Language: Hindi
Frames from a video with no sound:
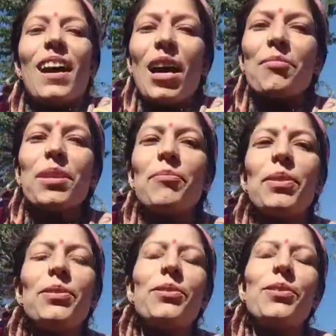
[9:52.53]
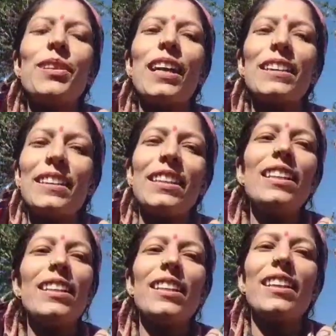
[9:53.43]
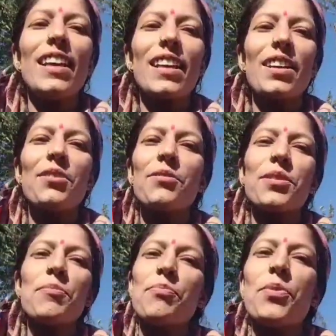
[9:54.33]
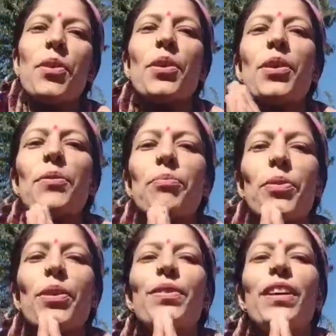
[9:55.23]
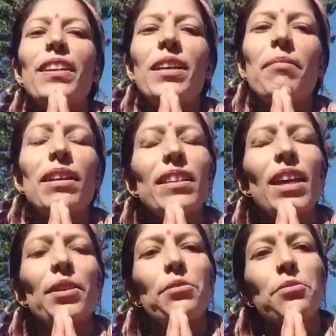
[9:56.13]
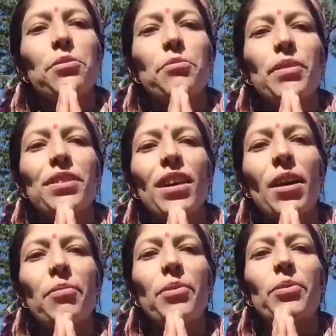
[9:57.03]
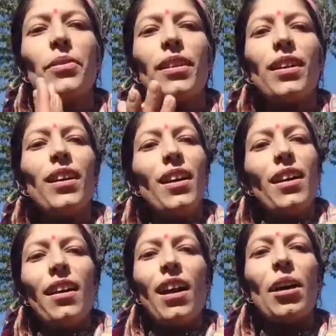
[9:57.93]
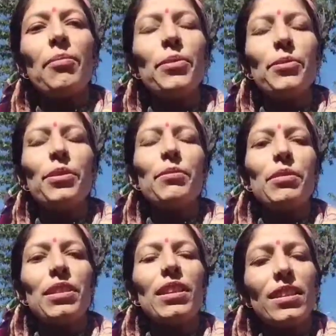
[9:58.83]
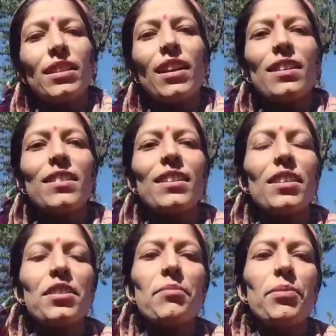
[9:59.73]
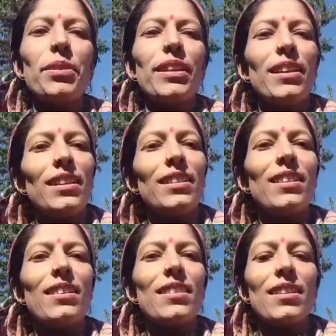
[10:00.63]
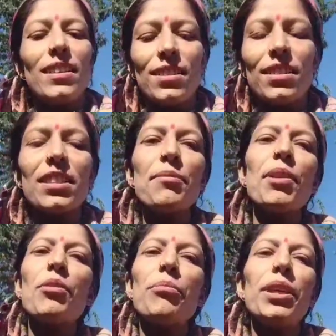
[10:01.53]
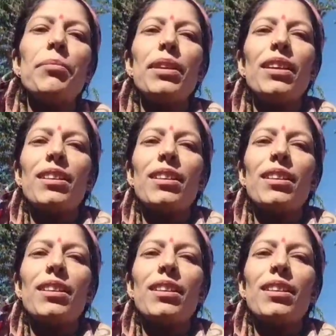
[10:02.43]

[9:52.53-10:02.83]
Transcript: आप सभी लोगों का दिल की गहराइयों से बहुत बहुत धन्यवाद थैंक यू सो मच आप लोगों का आप लोगों ने मुझे इतना ज़्यादा सपोर्ट किया इतना ज़्यादा जिसकी मैं उम्मीद भी